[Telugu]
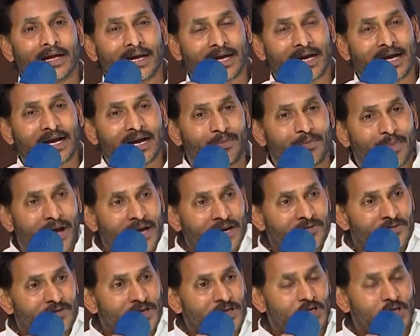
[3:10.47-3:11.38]
ఏకంగా
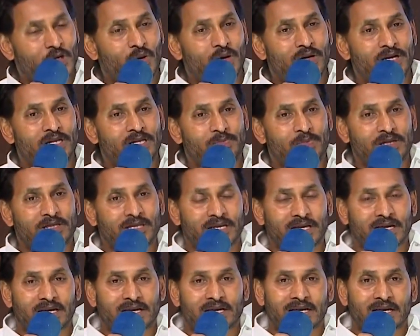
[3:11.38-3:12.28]
మేనిఫెస్టో అన్నది
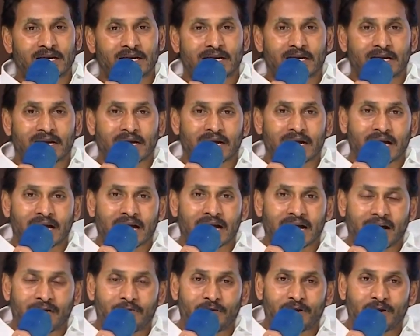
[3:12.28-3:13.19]
ప్రతి
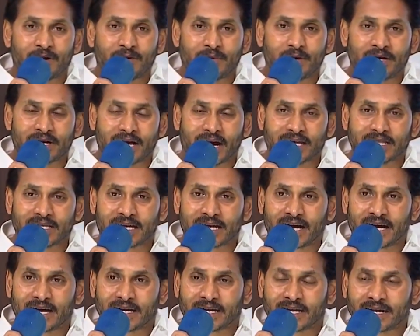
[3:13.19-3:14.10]
గవర్నమెంట్
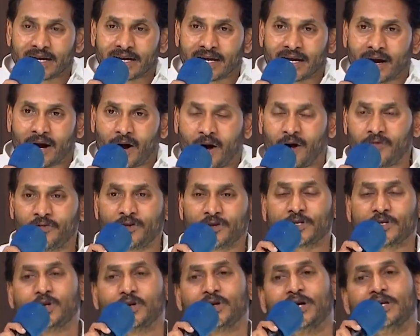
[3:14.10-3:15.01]
అధికారి
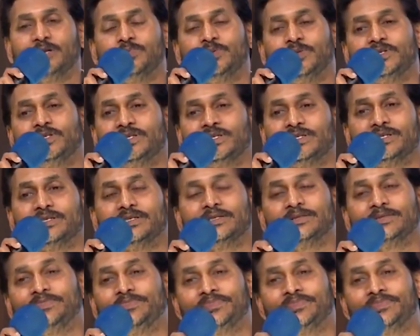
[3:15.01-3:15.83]
ఆఫీస్లో కనిపించేది